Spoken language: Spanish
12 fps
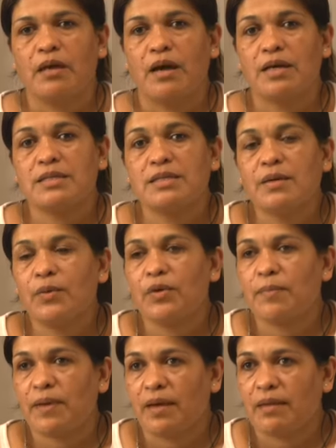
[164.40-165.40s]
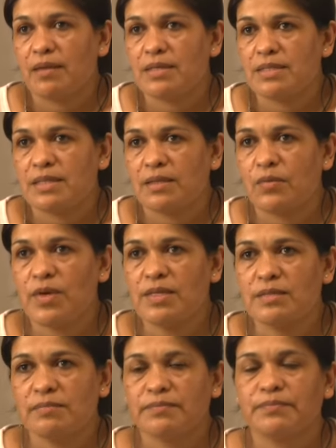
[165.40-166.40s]
Así que bueno, me quedé en San
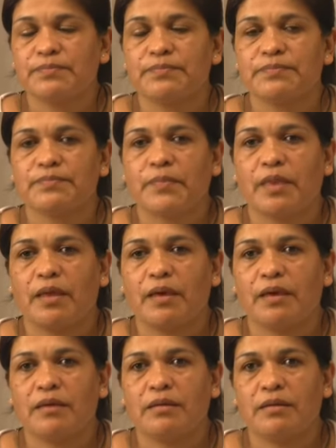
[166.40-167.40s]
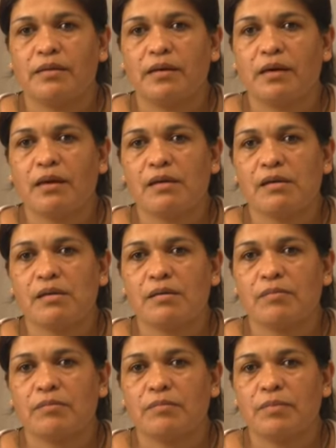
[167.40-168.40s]
Luis, este,
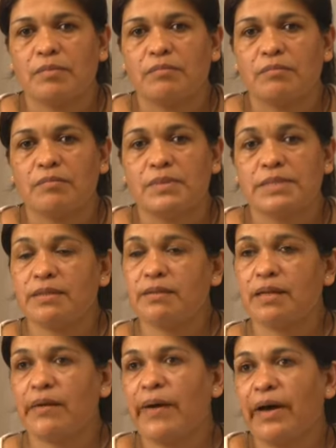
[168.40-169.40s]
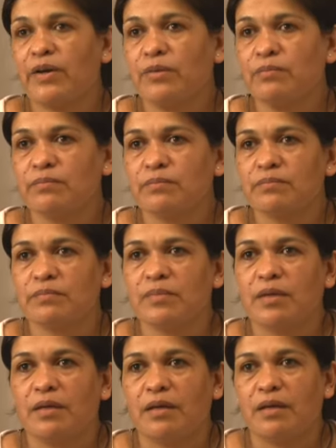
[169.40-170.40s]
sin trabajo,
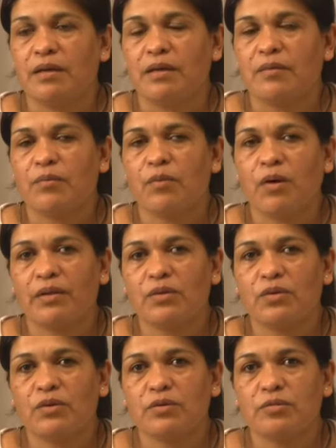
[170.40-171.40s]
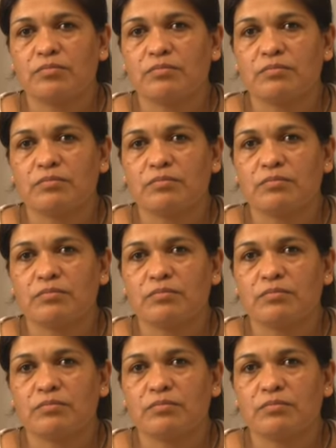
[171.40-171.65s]
buscando